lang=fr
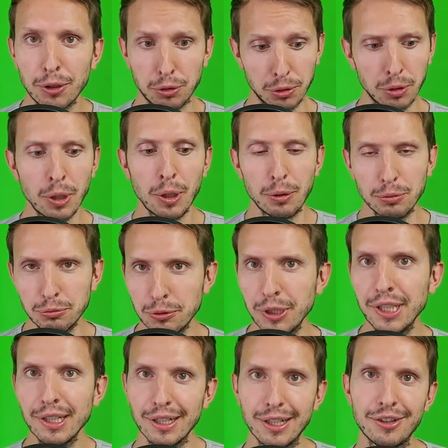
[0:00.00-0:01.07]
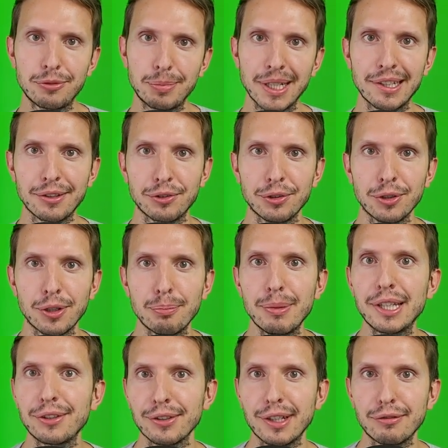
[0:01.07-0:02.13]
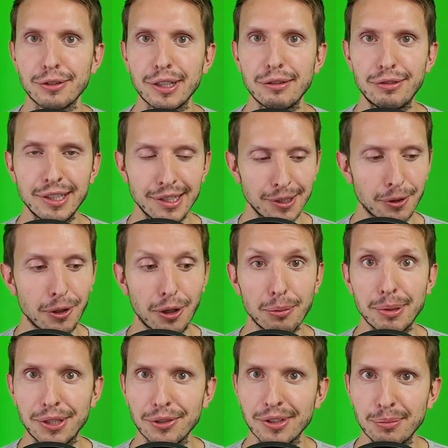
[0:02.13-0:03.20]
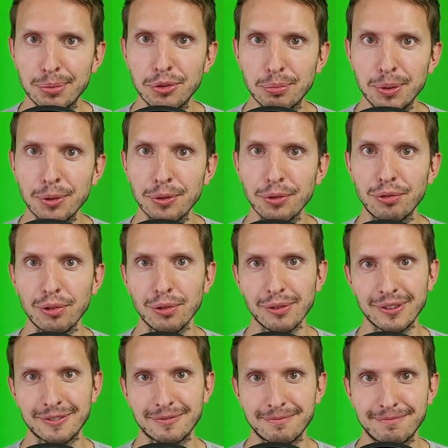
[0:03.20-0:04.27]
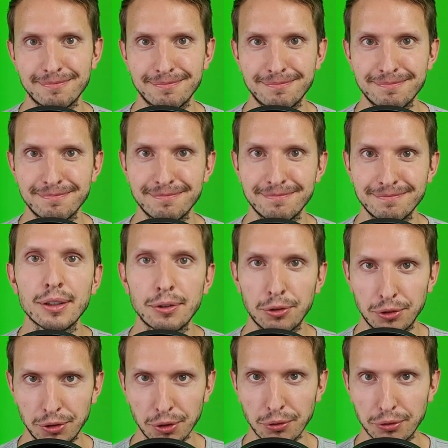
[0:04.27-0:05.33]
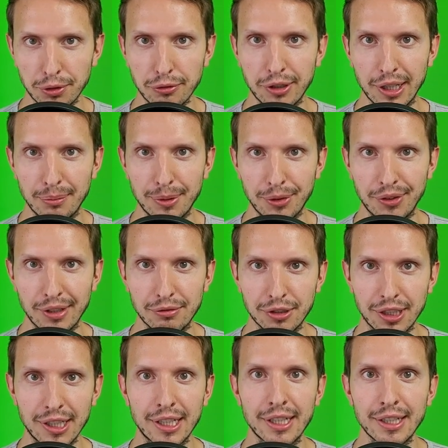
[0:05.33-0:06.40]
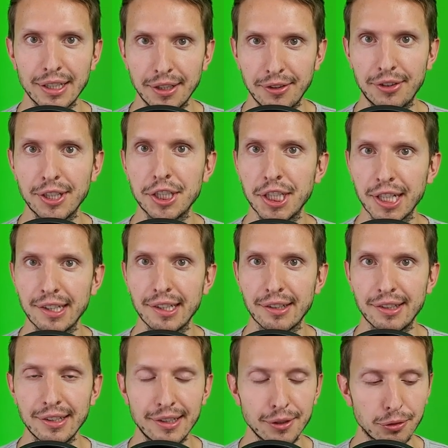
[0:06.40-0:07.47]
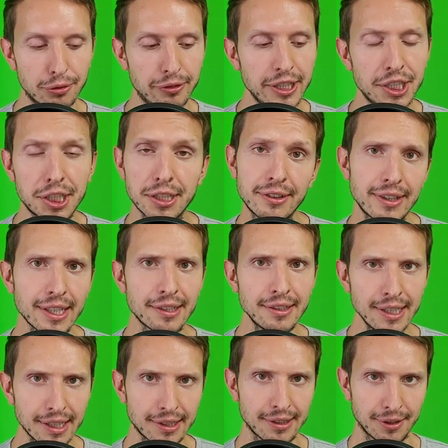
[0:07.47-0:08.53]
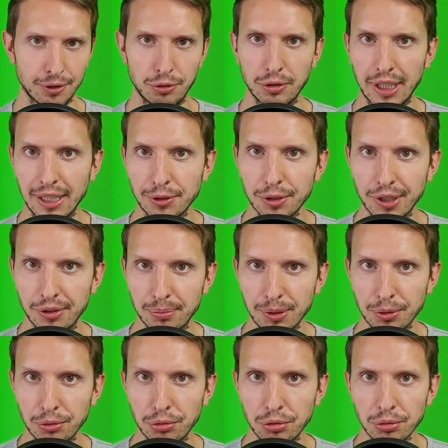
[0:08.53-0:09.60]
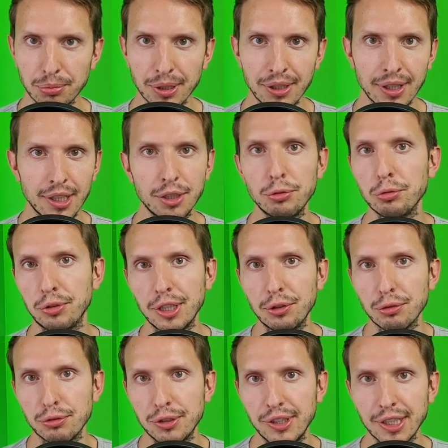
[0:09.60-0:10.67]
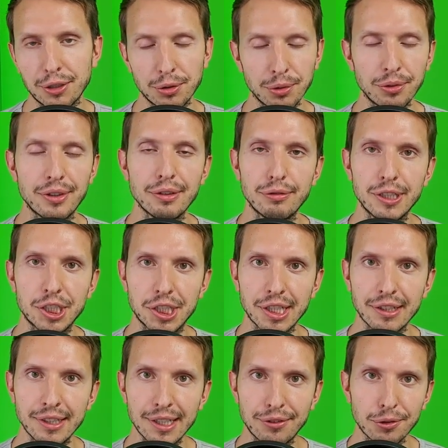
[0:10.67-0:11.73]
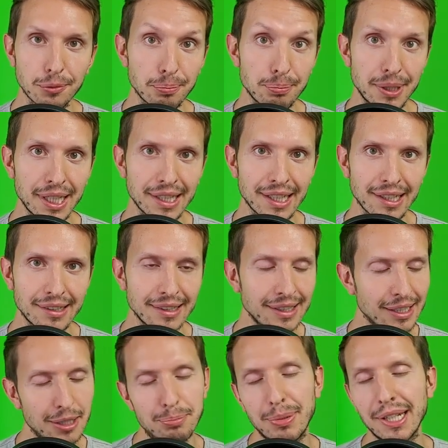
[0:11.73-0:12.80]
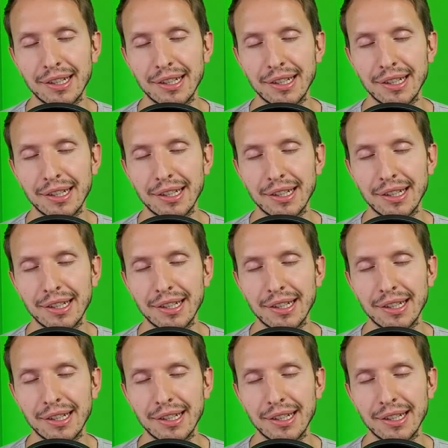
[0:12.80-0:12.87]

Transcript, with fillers: que oui, les spectateurs mettent en avant les vidéos en mettant des pouces bleus dessus. Si on veut vraiment savoir, il s'agirait d'accéder aux fiches techniques de l'algorithme YouTube. Inutile de vous dire que ces fiches techniques sont bien gardées et pas